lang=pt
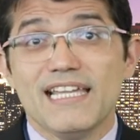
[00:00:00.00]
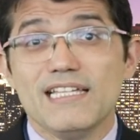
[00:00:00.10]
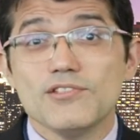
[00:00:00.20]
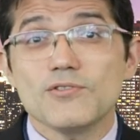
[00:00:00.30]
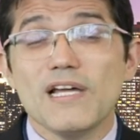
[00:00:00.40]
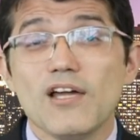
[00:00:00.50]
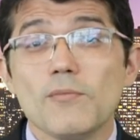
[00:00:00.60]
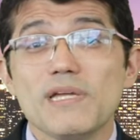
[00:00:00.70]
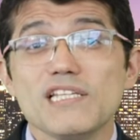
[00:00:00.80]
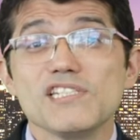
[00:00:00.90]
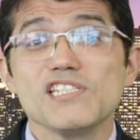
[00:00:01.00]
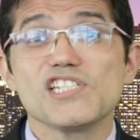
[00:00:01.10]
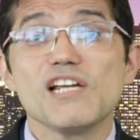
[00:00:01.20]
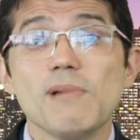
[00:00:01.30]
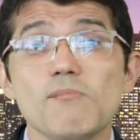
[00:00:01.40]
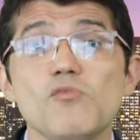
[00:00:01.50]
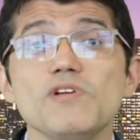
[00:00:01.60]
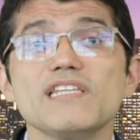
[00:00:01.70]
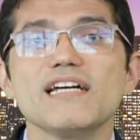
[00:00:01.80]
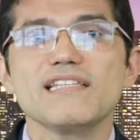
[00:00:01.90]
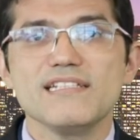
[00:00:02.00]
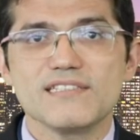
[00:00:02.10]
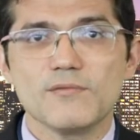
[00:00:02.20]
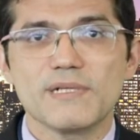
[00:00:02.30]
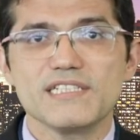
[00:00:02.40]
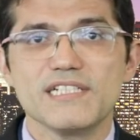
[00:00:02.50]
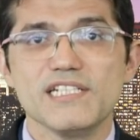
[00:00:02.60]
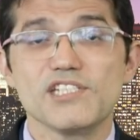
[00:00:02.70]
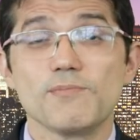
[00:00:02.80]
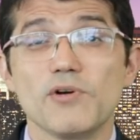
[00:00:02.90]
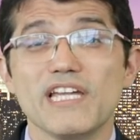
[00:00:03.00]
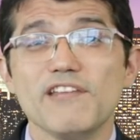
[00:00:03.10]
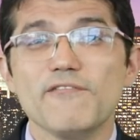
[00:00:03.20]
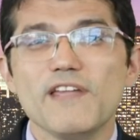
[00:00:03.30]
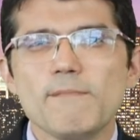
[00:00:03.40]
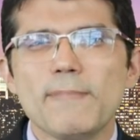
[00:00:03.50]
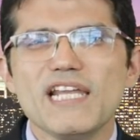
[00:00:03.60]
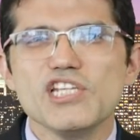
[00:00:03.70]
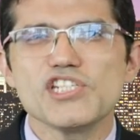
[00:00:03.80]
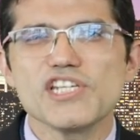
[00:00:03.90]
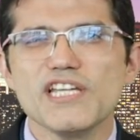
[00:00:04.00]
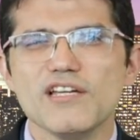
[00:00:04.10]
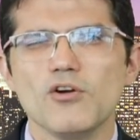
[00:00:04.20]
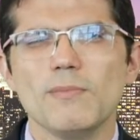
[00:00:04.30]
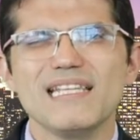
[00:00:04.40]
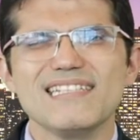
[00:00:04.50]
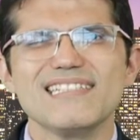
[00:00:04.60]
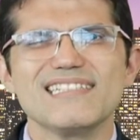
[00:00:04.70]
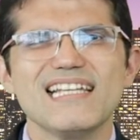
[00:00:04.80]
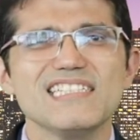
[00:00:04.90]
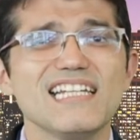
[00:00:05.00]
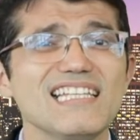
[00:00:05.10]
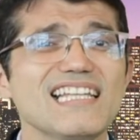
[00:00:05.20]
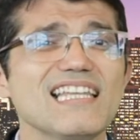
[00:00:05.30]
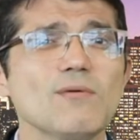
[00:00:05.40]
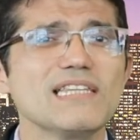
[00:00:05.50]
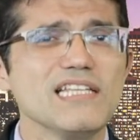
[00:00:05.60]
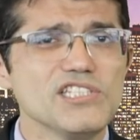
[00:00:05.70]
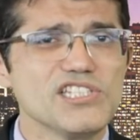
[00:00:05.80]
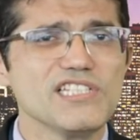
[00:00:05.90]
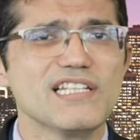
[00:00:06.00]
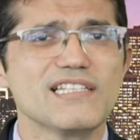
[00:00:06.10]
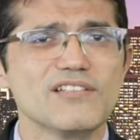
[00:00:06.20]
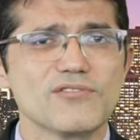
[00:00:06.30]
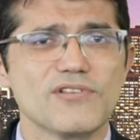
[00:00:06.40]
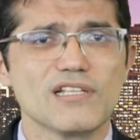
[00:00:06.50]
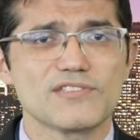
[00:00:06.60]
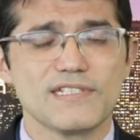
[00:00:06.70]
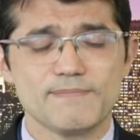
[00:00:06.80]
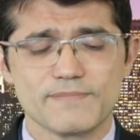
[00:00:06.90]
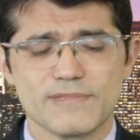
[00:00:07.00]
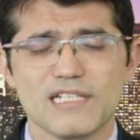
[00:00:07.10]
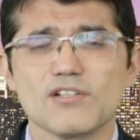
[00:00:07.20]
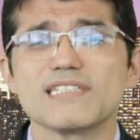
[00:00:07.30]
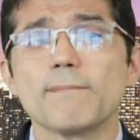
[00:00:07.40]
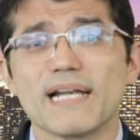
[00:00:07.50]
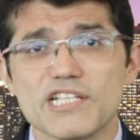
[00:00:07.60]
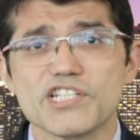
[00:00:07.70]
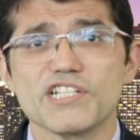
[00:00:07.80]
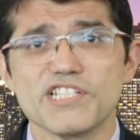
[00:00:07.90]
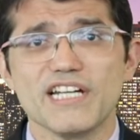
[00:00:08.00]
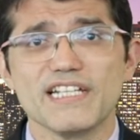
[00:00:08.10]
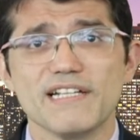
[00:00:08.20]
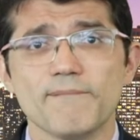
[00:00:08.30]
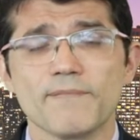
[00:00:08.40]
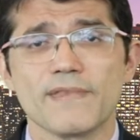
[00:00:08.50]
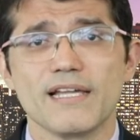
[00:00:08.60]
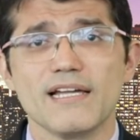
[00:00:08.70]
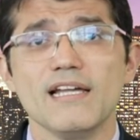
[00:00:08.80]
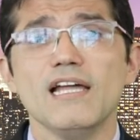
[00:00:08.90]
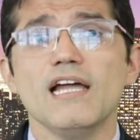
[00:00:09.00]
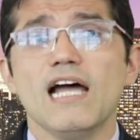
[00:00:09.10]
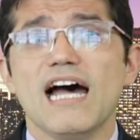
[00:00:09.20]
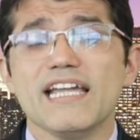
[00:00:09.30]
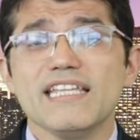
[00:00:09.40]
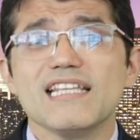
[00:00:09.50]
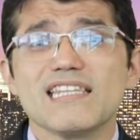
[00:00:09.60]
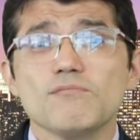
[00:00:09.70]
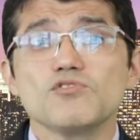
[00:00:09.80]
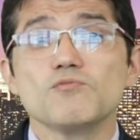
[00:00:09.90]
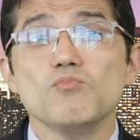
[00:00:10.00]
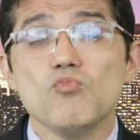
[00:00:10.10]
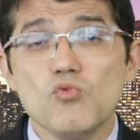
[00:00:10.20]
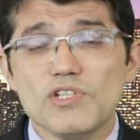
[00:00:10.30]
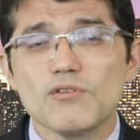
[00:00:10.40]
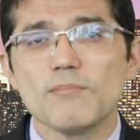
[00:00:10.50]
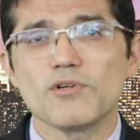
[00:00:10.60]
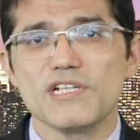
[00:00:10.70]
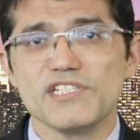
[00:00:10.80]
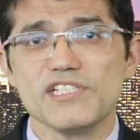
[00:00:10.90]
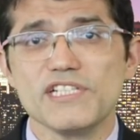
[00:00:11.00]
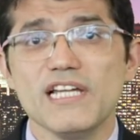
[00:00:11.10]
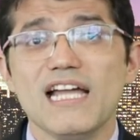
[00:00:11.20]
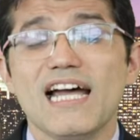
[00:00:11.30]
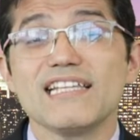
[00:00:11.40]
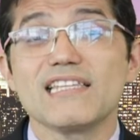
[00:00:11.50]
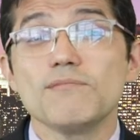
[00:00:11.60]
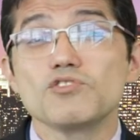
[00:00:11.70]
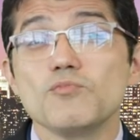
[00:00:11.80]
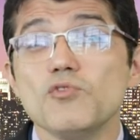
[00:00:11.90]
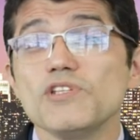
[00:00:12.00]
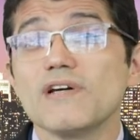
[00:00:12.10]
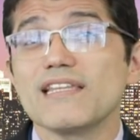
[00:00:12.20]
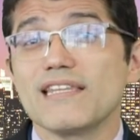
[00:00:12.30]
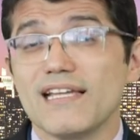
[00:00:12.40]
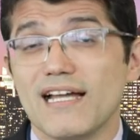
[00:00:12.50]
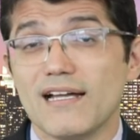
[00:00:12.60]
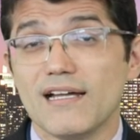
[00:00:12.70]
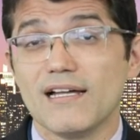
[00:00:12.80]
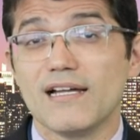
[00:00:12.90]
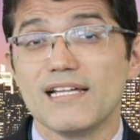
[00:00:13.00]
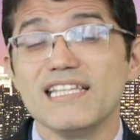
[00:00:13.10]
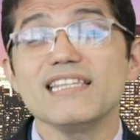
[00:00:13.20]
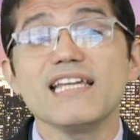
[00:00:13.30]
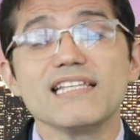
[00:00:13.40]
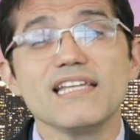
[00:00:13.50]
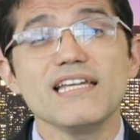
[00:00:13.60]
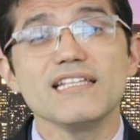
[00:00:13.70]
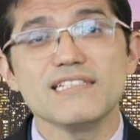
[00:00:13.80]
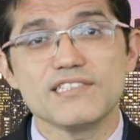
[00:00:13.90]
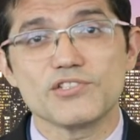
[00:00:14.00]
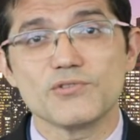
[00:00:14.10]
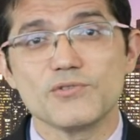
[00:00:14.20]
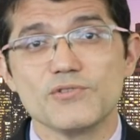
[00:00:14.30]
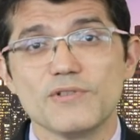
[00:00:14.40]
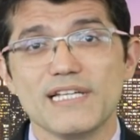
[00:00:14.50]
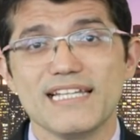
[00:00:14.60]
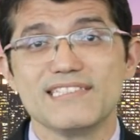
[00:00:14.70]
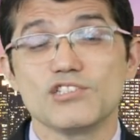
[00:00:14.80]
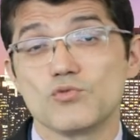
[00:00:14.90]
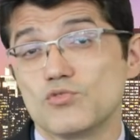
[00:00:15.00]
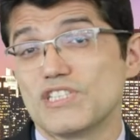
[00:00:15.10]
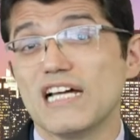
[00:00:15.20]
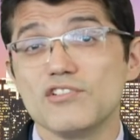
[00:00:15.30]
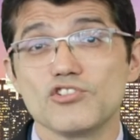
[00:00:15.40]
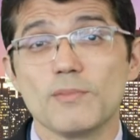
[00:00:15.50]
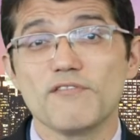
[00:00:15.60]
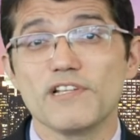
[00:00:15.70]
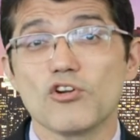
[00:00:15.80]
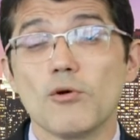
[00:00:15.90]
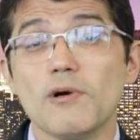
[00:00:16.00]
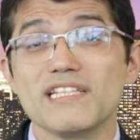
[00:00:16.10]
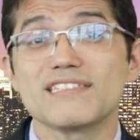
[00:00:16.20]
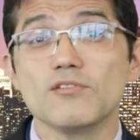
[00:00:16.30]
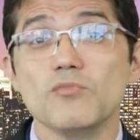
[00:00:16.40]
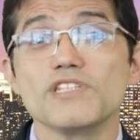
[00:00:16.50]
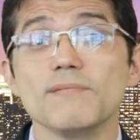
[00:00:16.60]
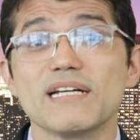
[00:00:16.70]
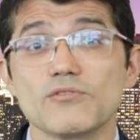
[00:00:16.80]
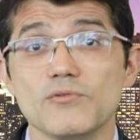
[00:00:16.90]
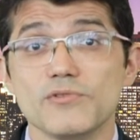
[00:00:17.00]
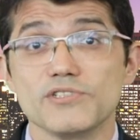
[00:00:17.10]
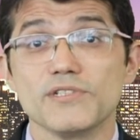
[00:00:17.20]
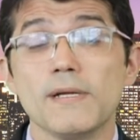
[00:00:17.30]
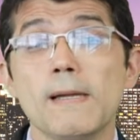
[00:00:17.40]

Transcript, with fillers: Isso realmente chama muita atenção para a gente, porque ele vem preencher uma necessidade ainda não atendida dentro da nossa, da nossa prática diária. Tá? Ainda temos muito a progredir, ainda temos muito a, a entender desse estudo. Esses estudos, dados de sobrevida global, ainda são muito imaturos.